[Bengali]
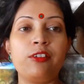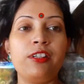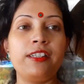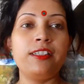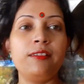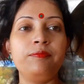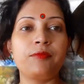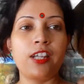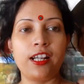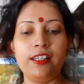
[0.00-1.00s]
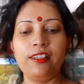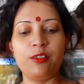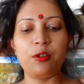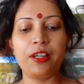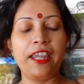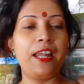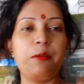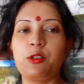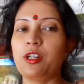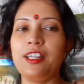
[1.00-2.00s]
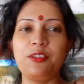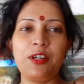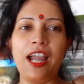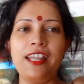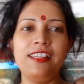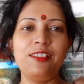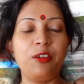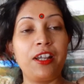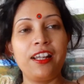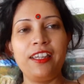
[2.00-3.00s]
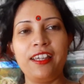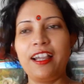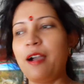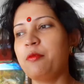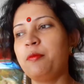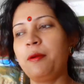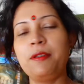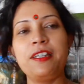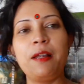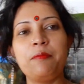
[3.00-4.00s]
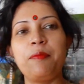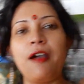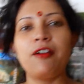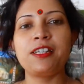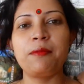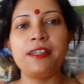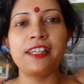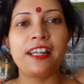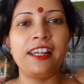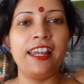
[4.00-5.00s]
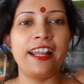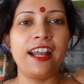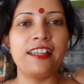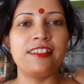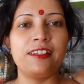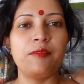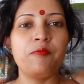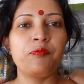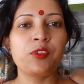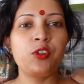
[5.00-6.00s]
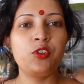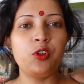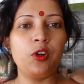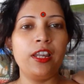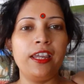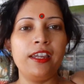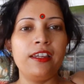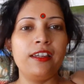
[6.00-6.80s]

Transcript: এখন এসে এখানে খেয়ে নেবো সকালে কিছু খাইনি তো এখানে খাবো ভেবেছিলাম পাওয়া যাবে যে এখানে লেখা আছে ছোলে